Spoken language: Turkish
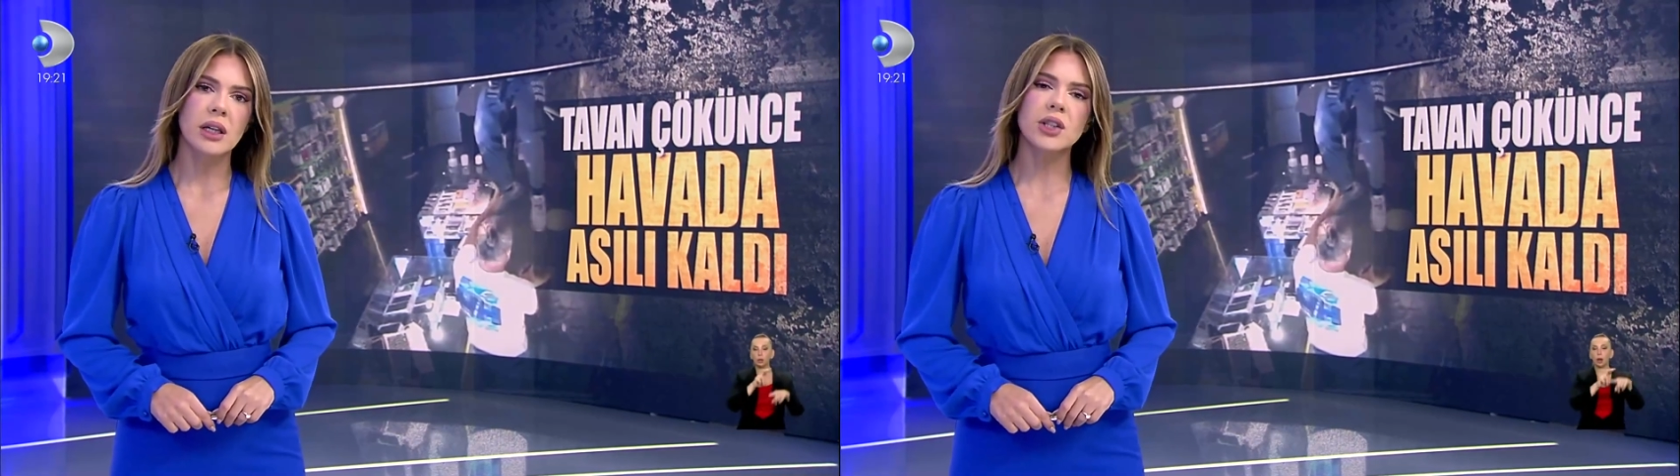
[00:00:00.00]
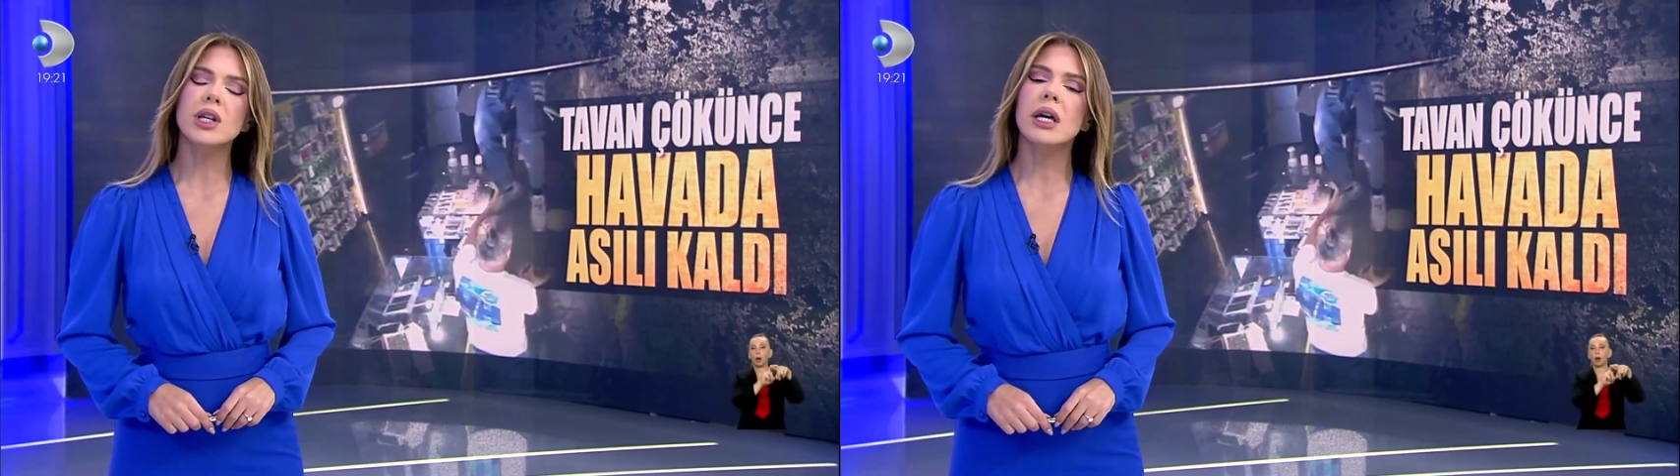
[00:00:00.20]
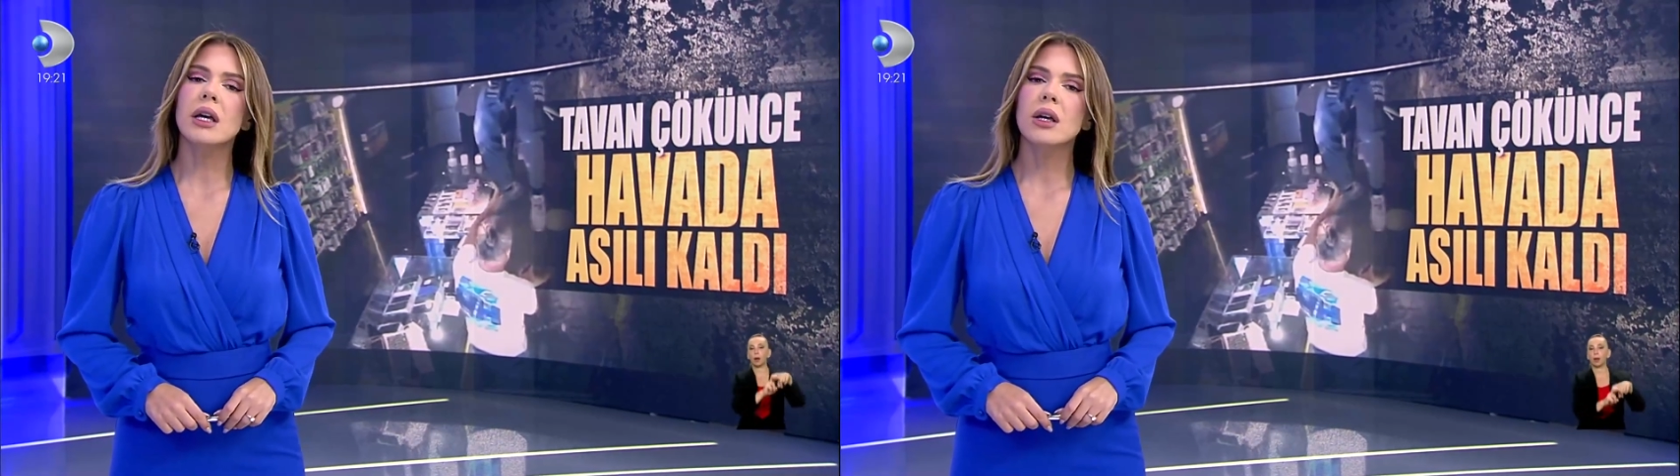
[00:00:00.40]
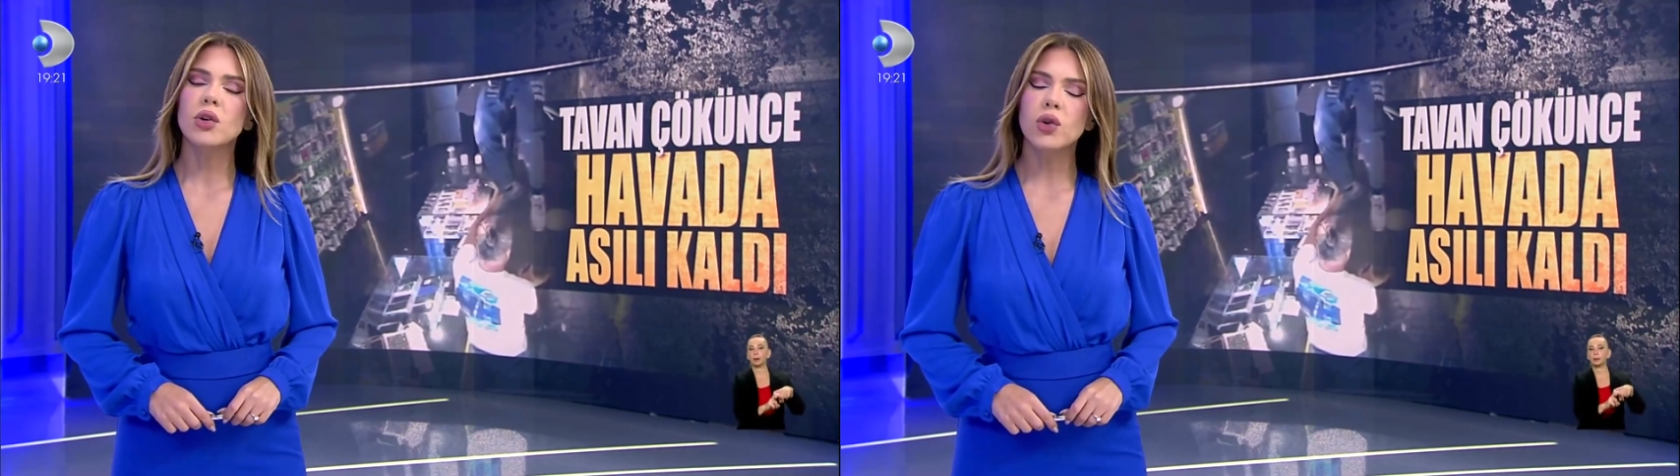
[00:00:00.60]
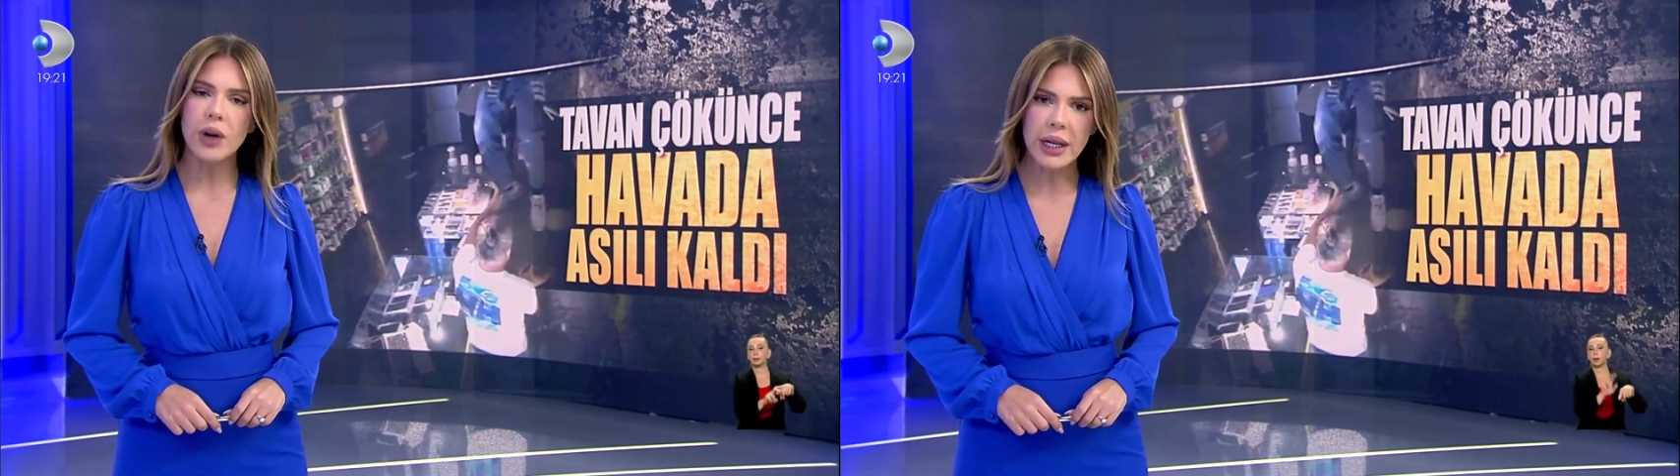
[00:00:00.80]
İşte
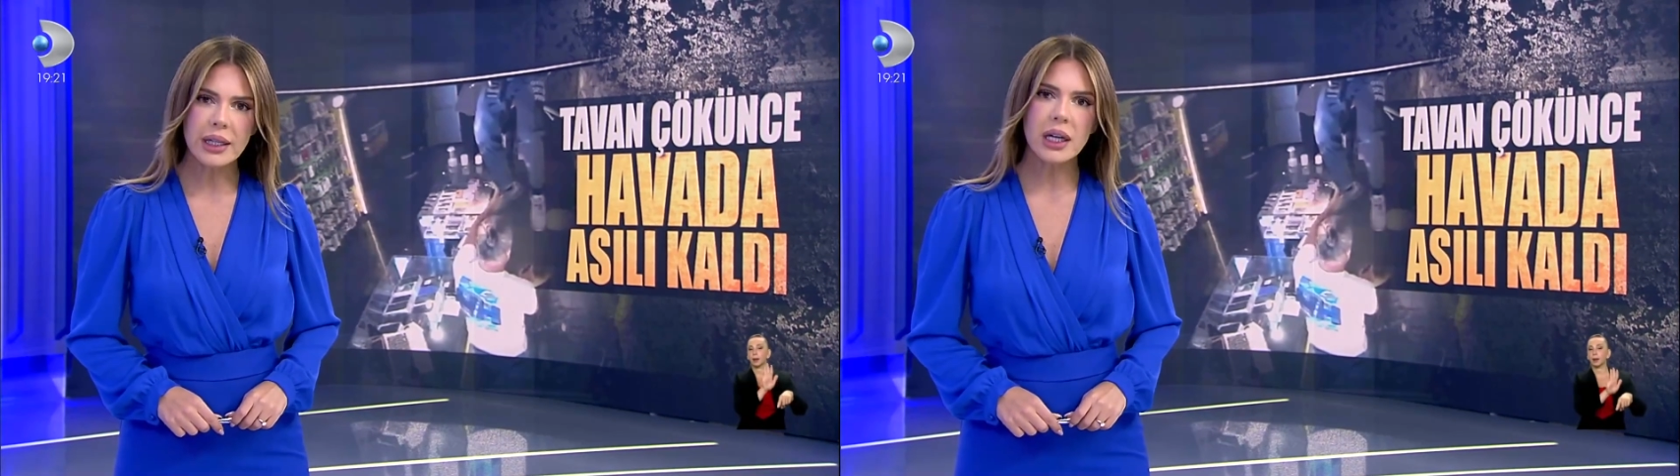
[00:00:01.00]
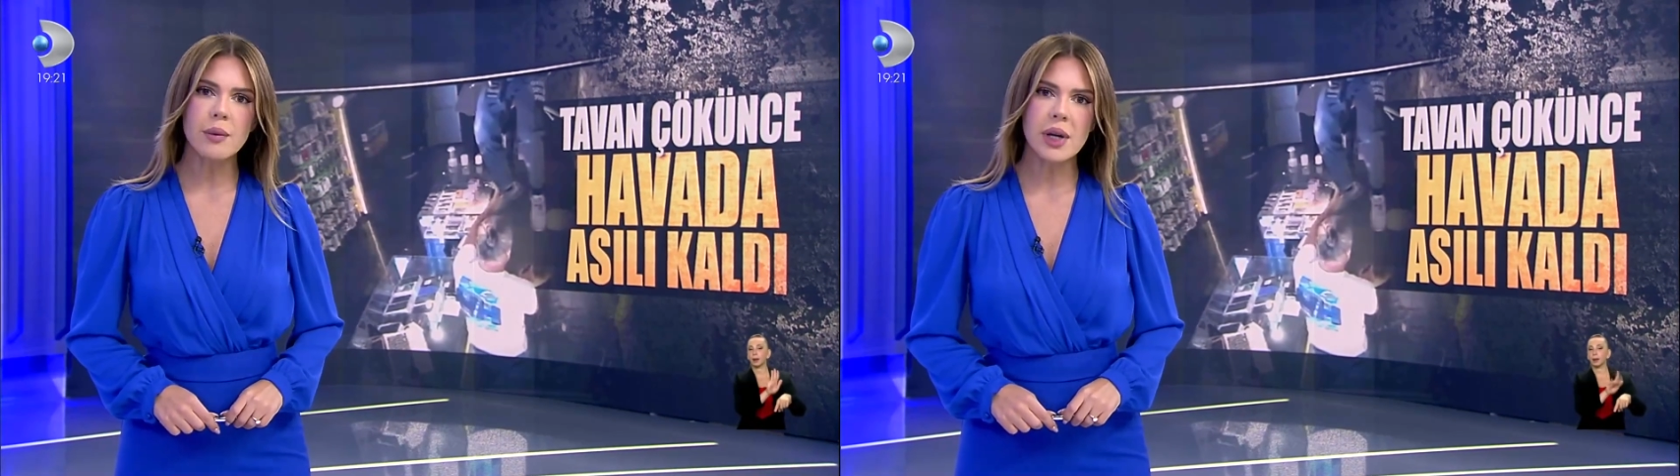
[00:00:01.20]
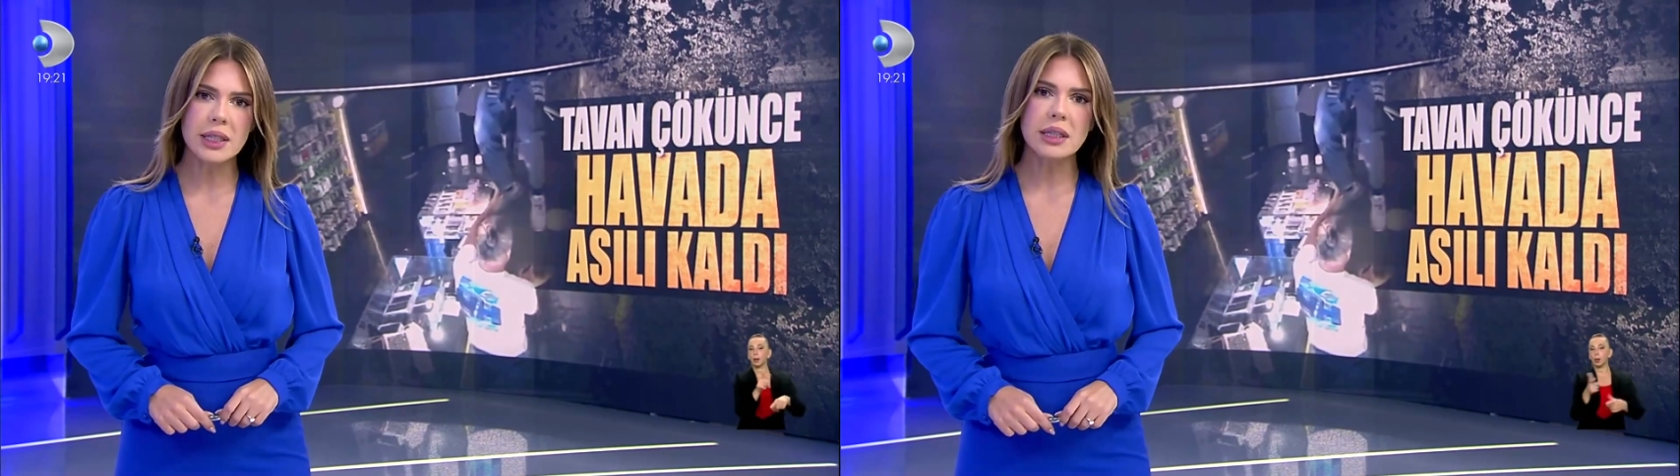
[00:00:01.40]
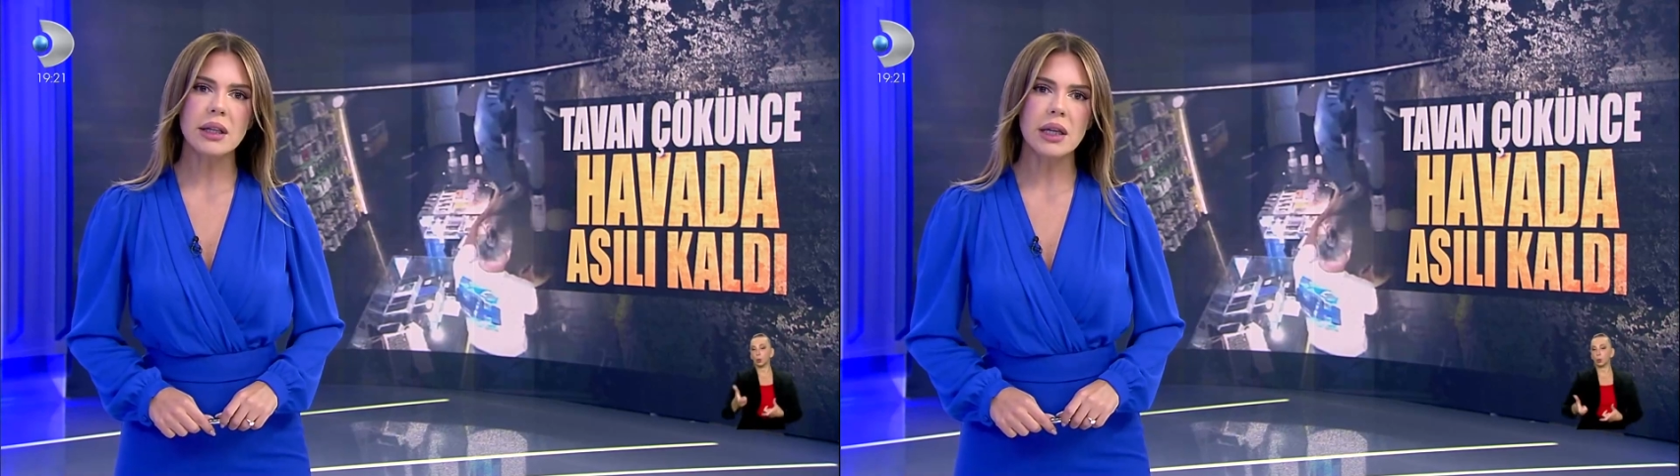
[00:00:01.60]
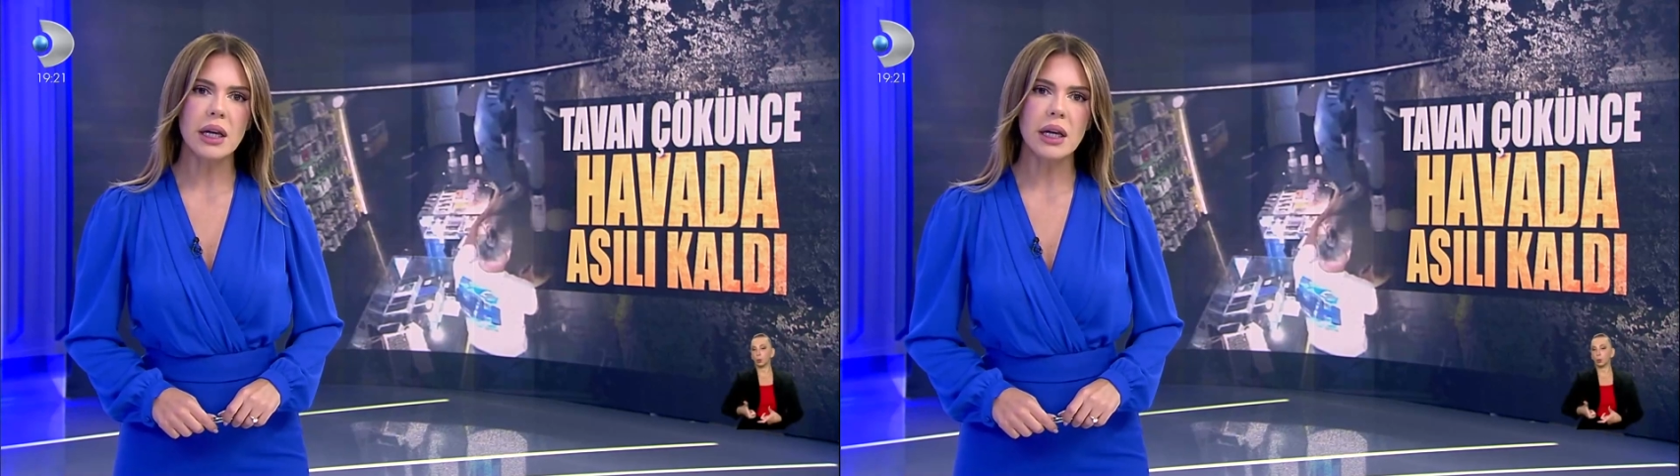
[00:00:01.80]
güvenlik kamerasına